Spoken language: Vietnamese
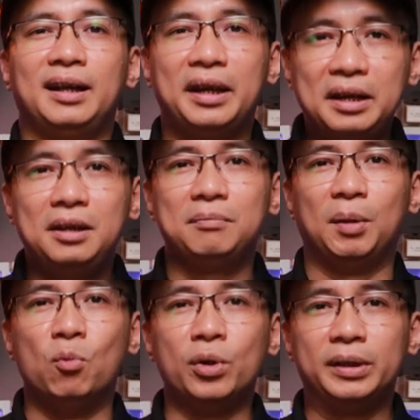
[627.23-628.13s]
khi mà
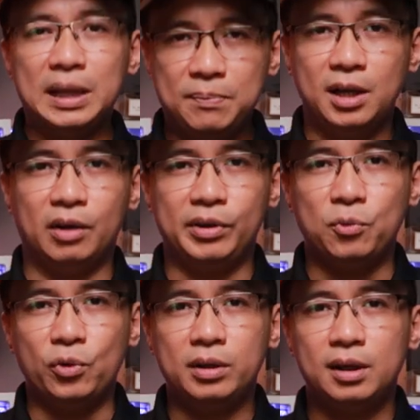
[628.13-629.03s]
muốn tìm hiểu về
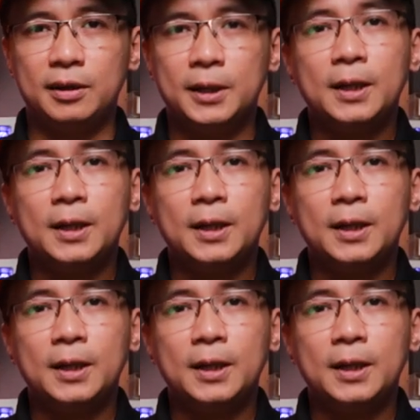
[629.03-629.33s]
mùi hương.